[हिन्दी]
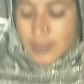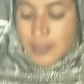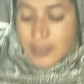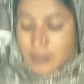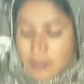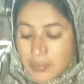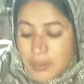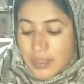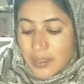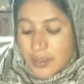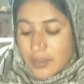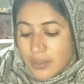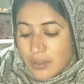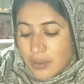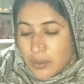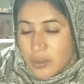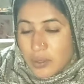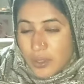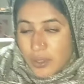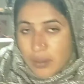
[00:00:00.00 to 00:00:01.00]
नींद में
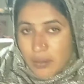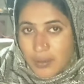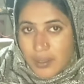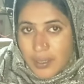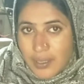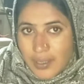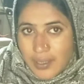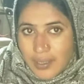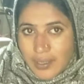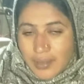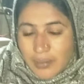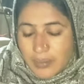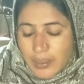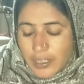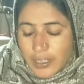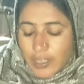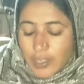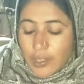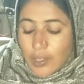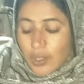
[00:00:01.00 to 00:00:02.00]
होती हूँ ना नींद में
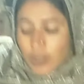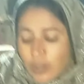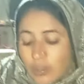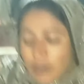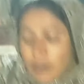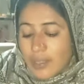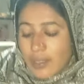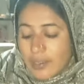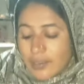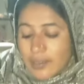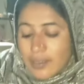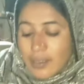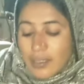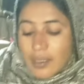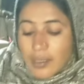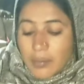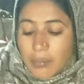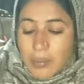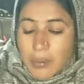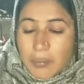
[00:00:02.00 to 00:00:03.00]
तो कहते
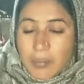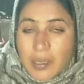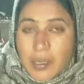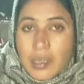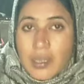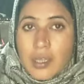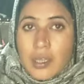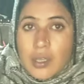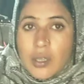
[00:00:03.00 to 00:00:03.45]
हैं मम्मा